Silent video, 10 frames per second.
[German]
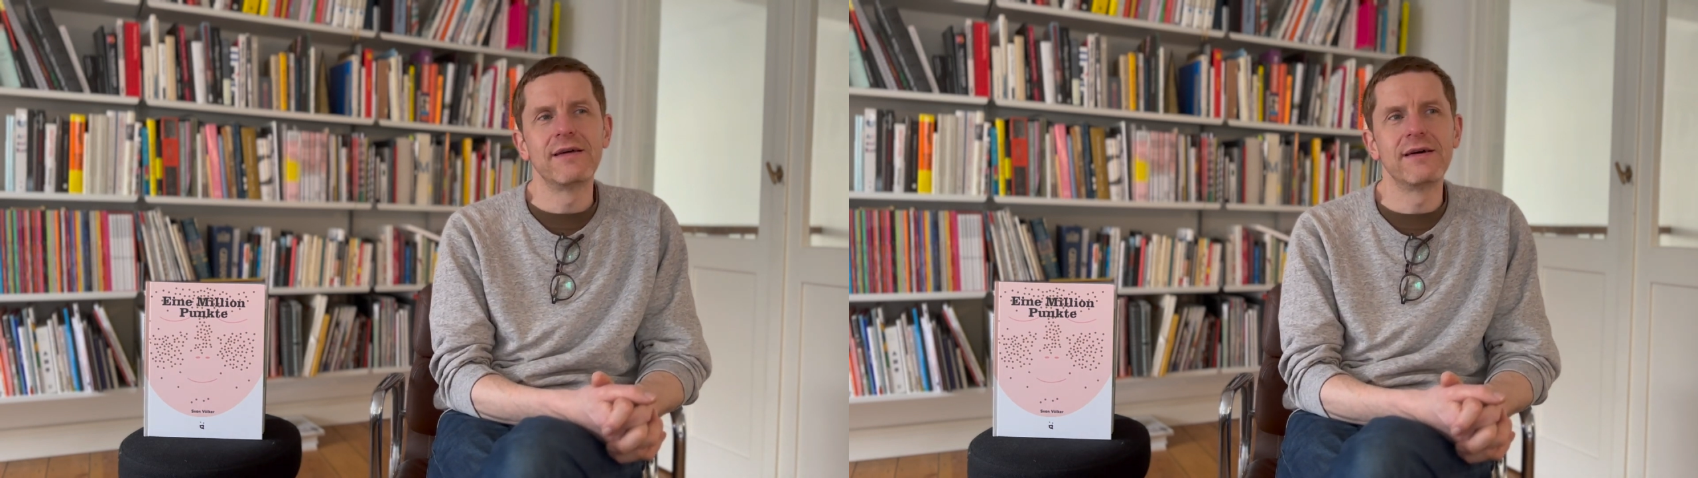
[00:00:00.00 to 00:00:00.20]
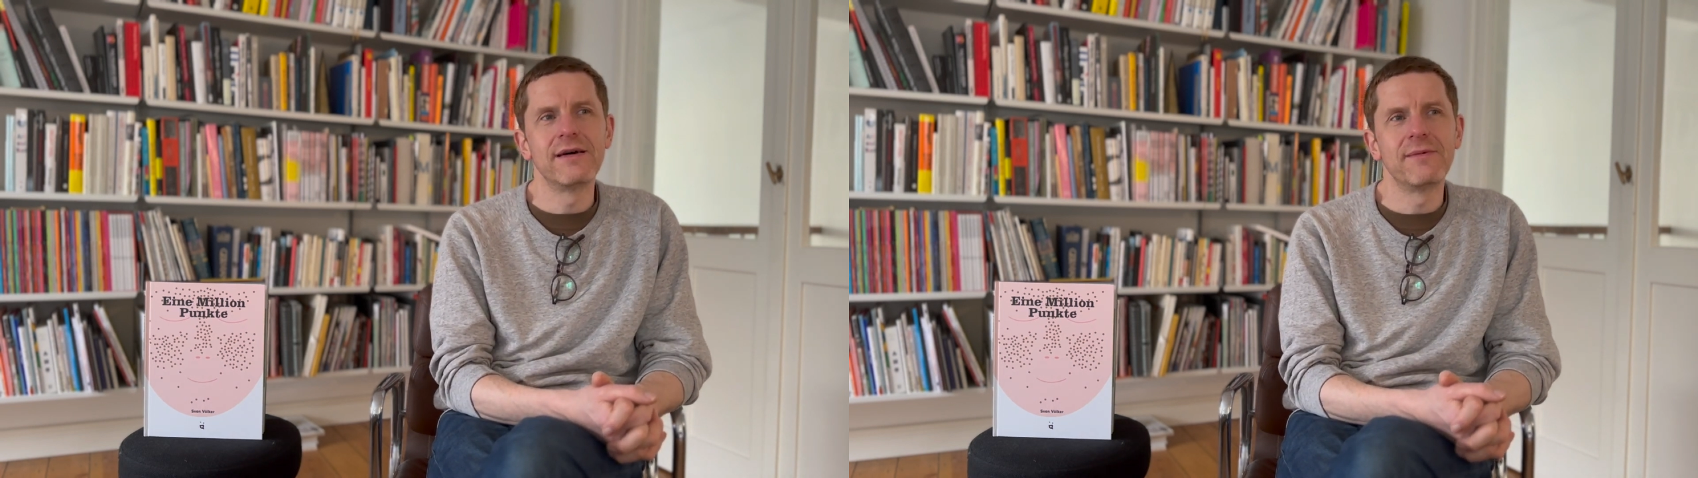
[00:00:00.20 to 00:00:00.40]

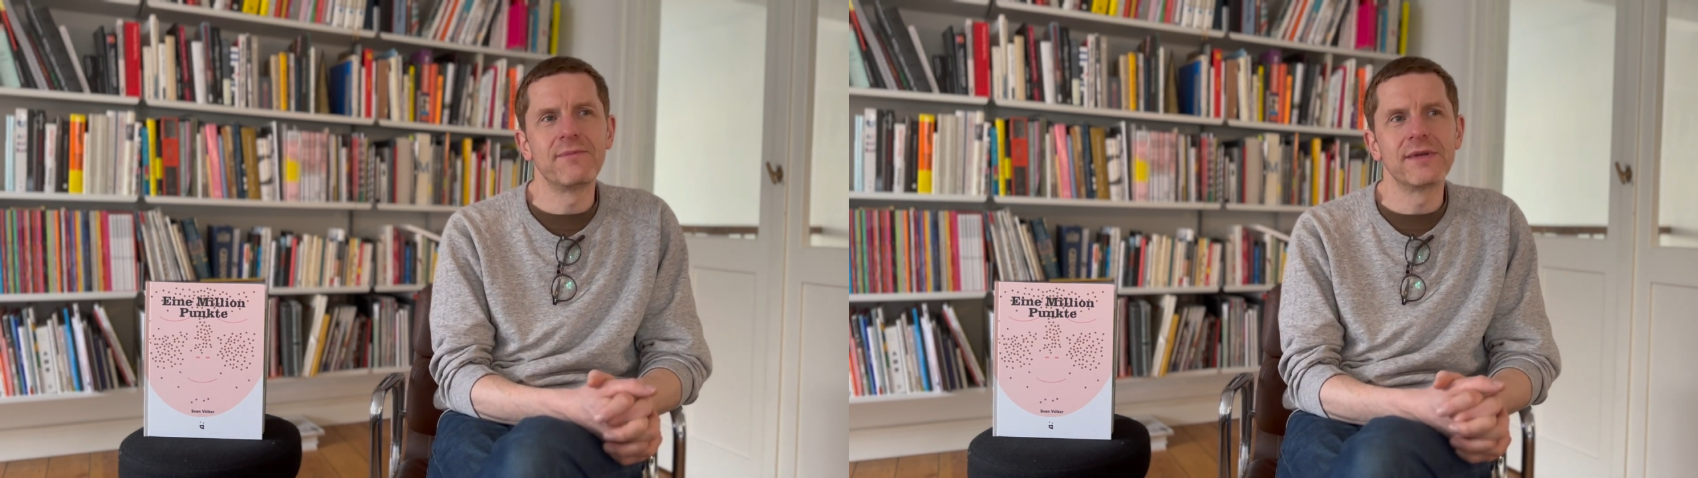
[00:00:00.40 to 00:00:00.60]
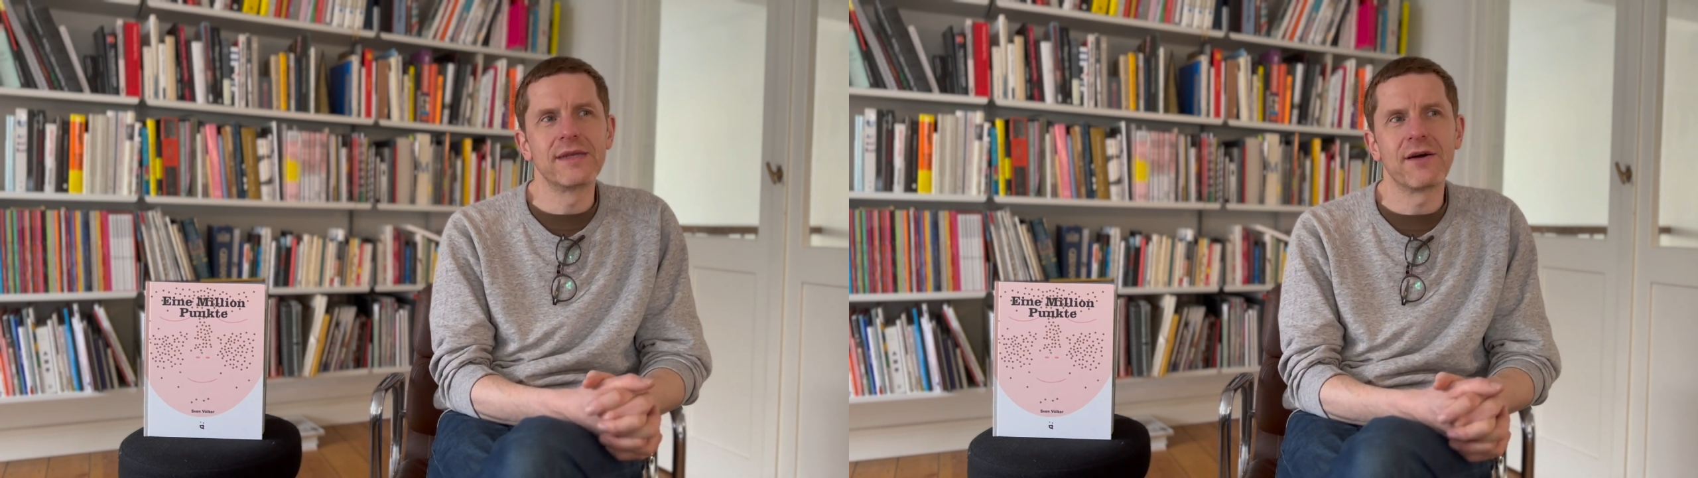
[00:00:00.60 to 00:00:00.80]
ähm,
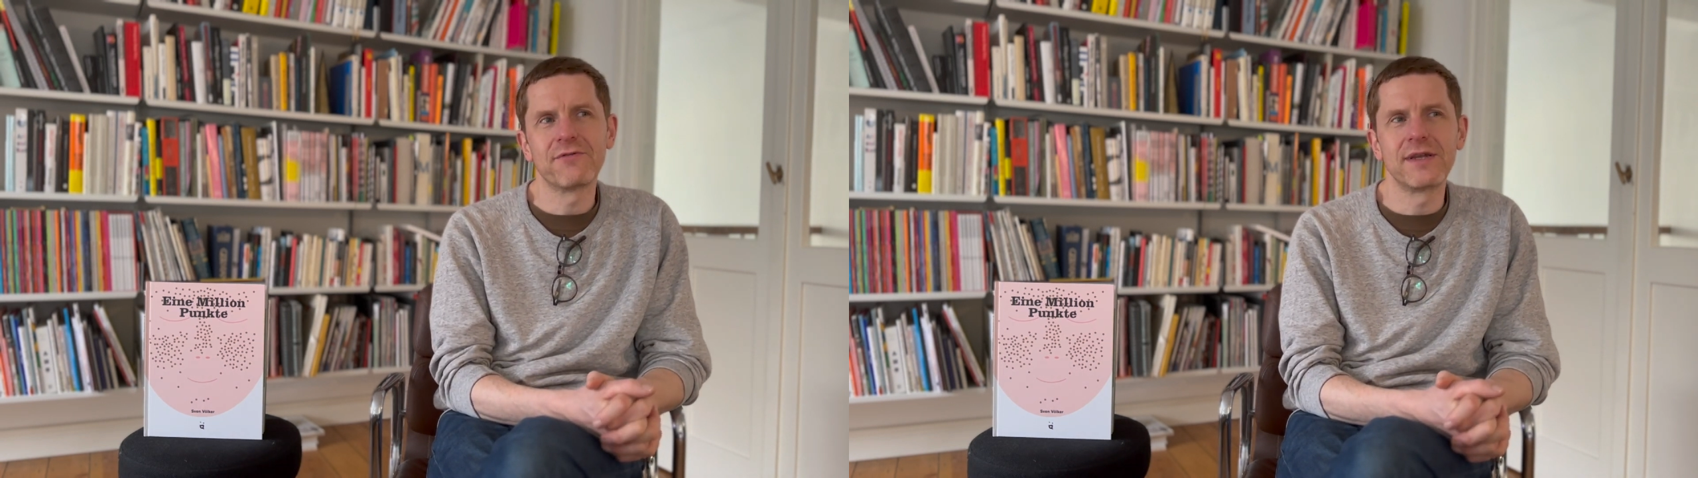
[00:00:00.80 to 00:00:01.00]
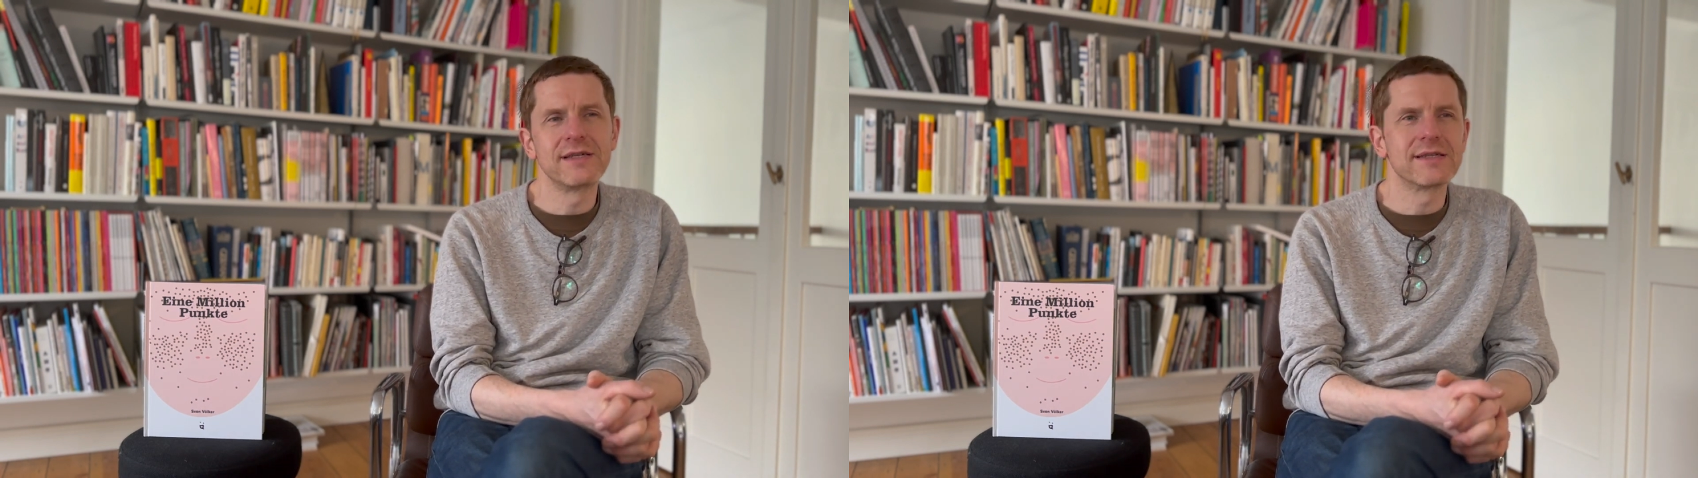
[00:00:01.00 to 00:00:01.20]
da
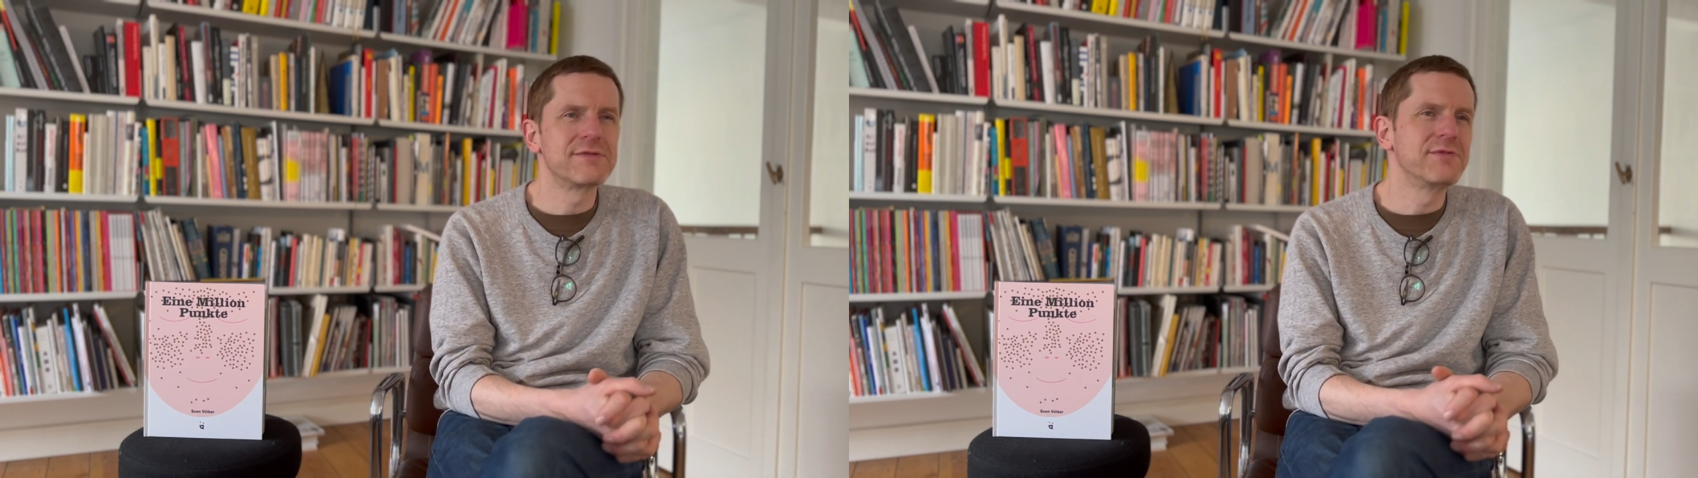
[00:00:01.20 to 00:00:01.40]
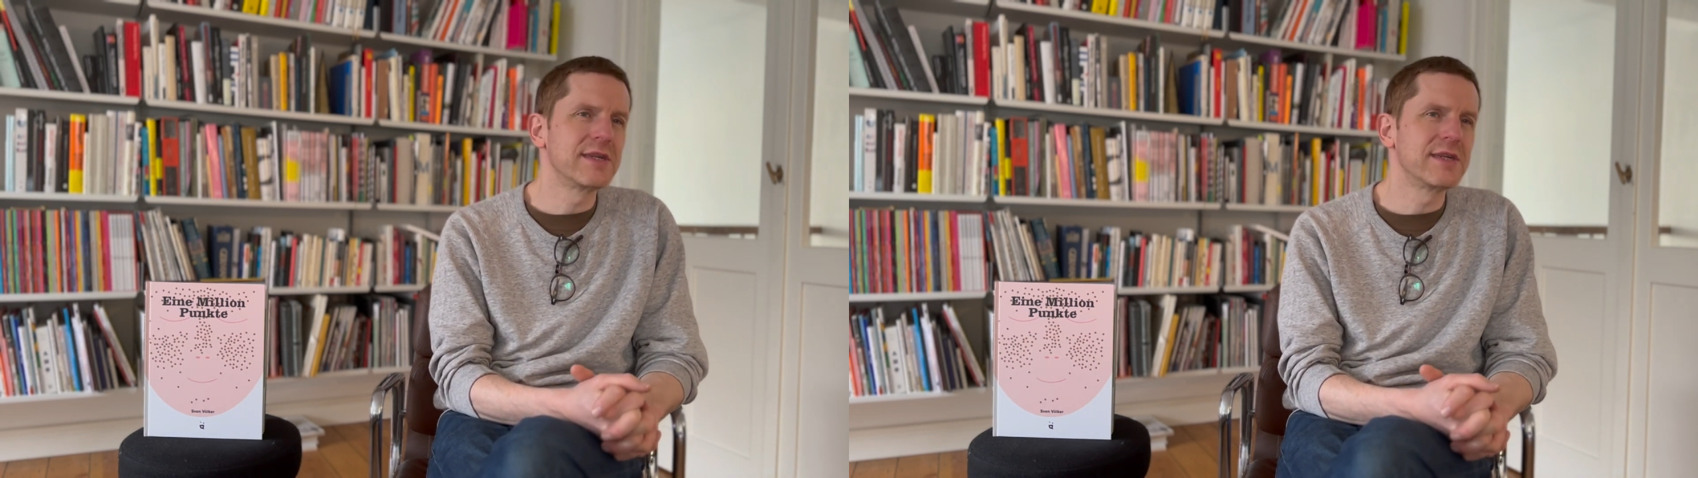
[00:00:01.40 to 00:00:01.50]
fand ich das